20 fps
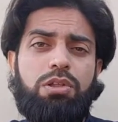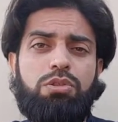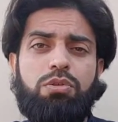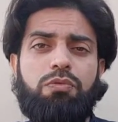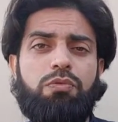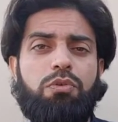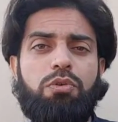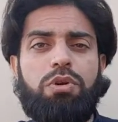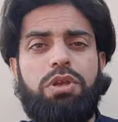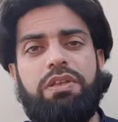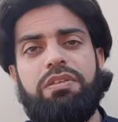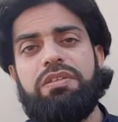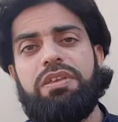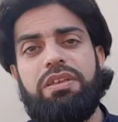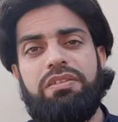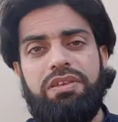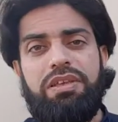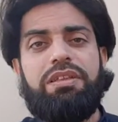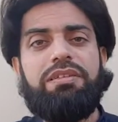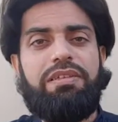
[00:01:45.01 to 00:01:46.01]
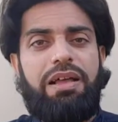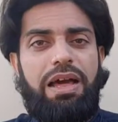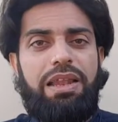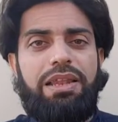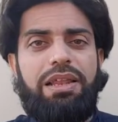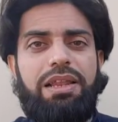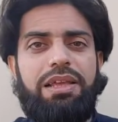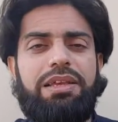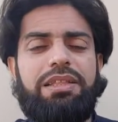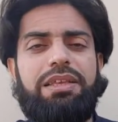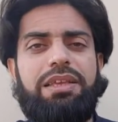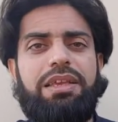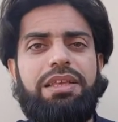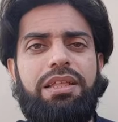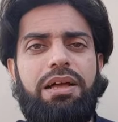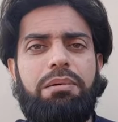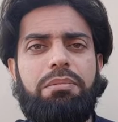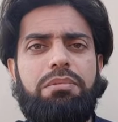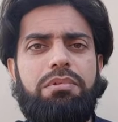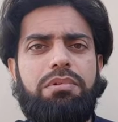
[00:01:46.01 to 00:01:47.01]
तो वो किस किसी इंसान ने लिख दी
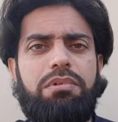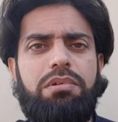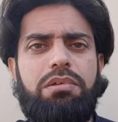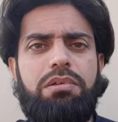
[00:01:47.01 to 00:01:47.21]
किताब